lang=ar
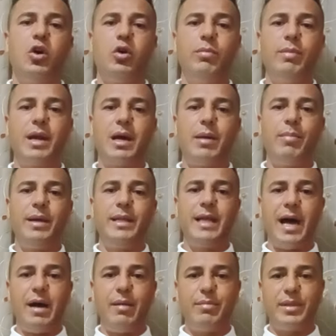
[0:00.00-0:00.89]
عمر
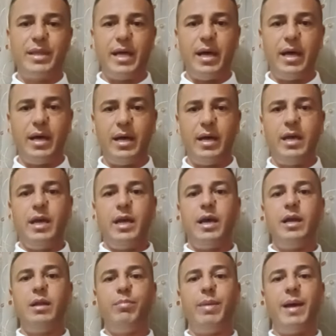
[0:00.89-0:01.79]
عبادة أمضى
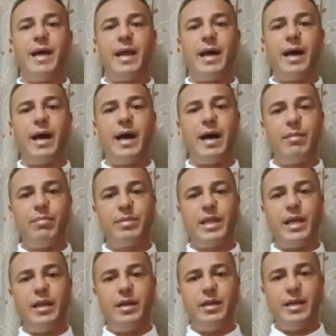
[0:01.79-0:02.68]
البارح
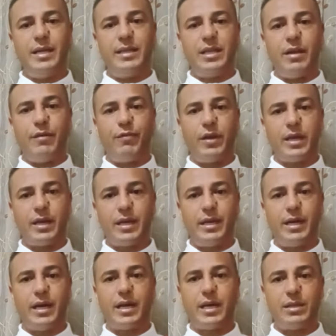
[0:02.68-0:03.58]
أمضى للنادي
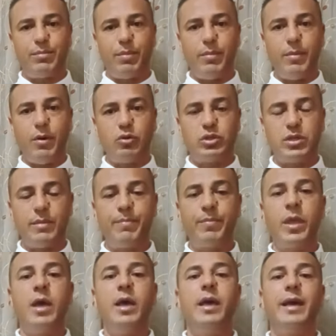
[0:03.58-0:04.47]
الإفريقي عقد بموسم
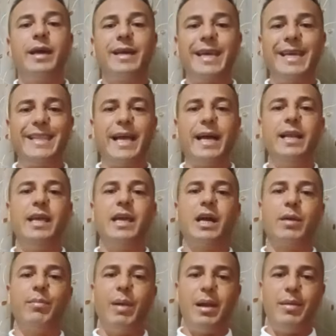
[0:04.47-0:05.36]
حكيت عليه
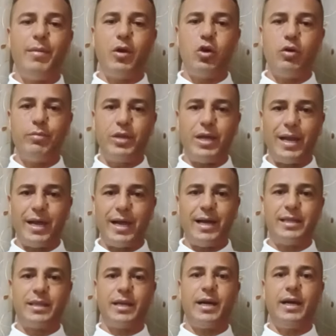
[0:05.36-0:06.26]
قبل ما يمضي على
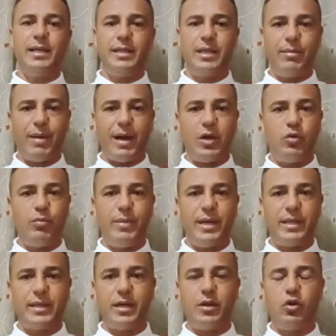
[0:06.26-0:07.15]
خاطر عندي
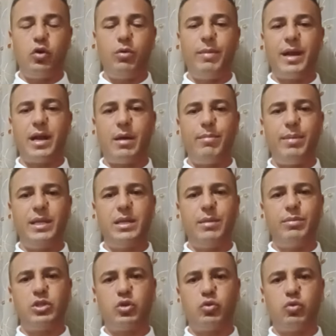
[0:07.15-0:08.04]
معلومات اللي عمر عبادة
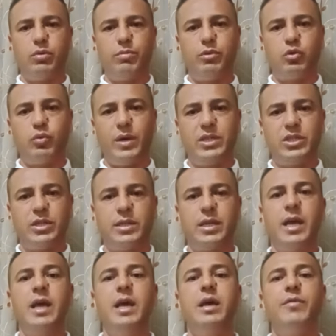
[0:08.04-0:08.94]
باش يكون متواجد
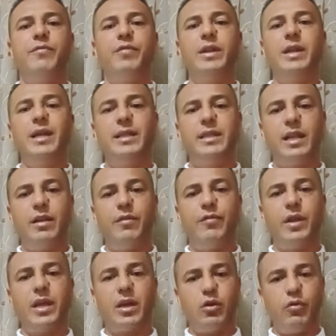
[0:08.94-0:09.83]
في النادي
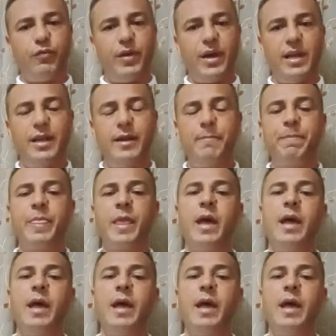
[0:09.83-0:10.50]
الإفريقي وفعلا